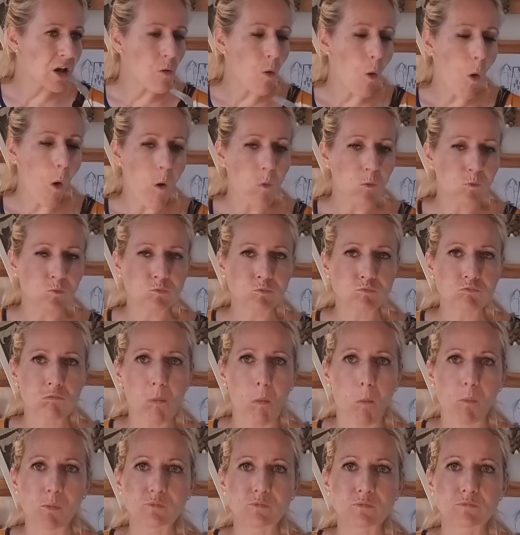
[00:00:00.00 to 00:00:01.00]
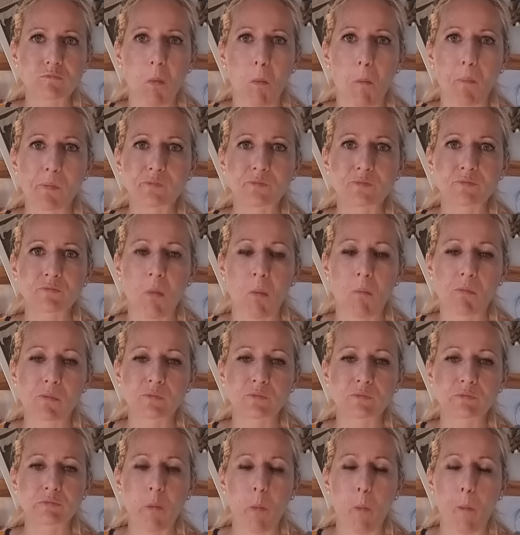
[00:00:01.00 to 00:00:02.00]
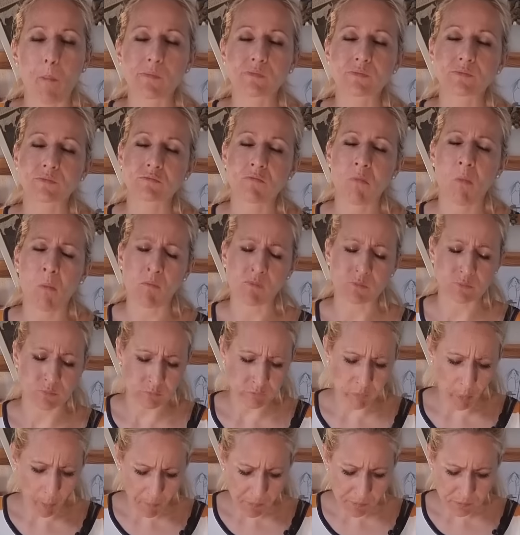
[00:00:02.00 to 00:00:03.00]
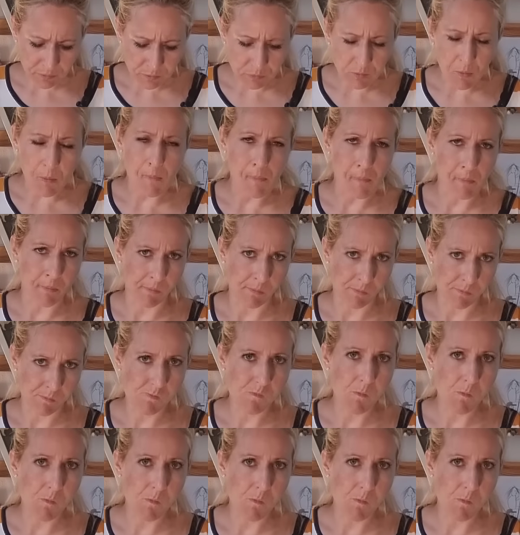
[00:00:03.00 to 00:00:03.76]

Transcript: Weil es ist schon wirklich für Faule, ne? Das war jetzt schon super easy an mhm. Transaktion. Mm. Und? Hm.